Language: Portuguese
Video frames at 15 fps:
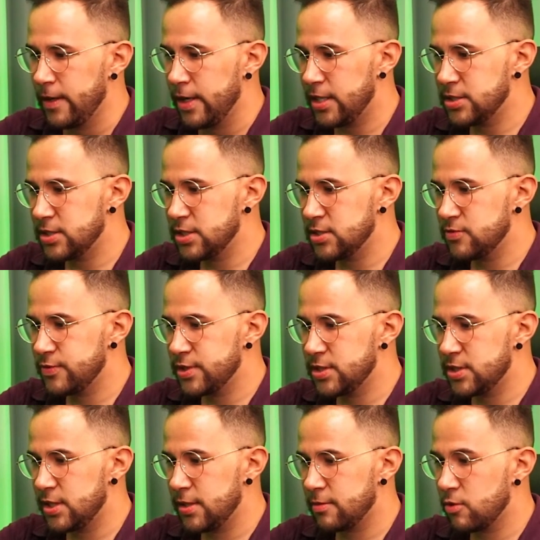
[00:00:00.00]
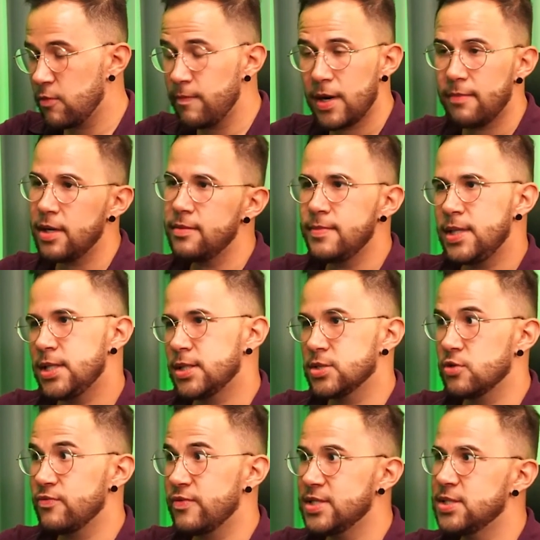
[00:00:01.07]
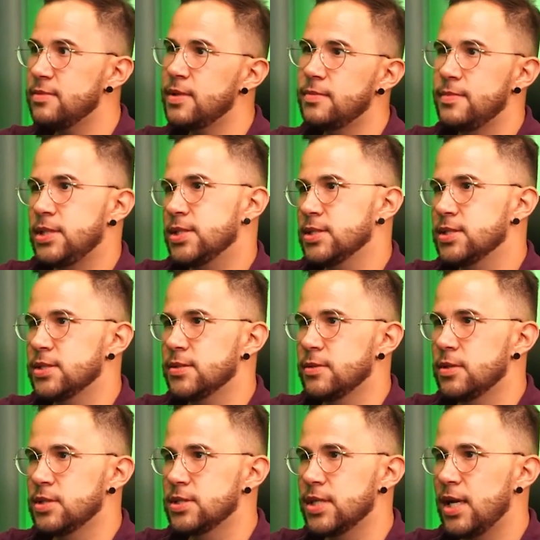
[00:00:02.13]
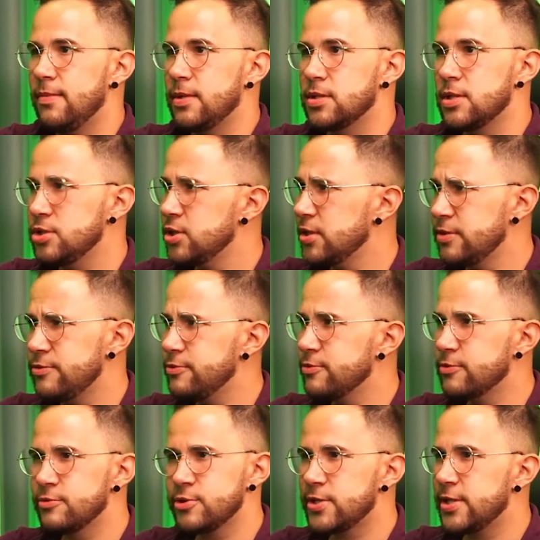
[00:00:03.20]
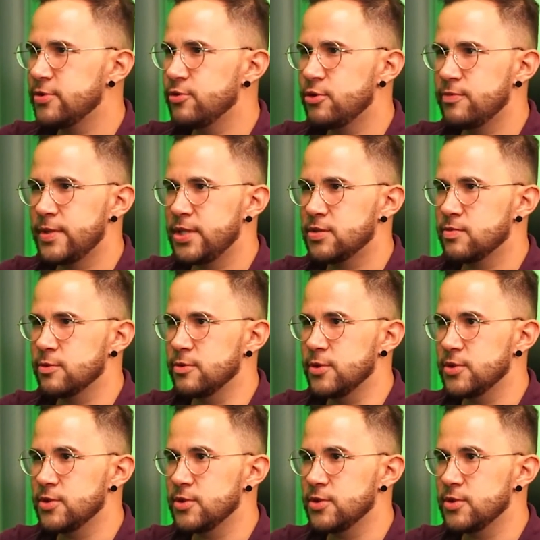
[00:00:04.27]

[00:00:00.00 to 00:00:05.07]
Às vezes você comprar marmitas ou fazer marmitas, sabe? Deixar no congelador mesmo.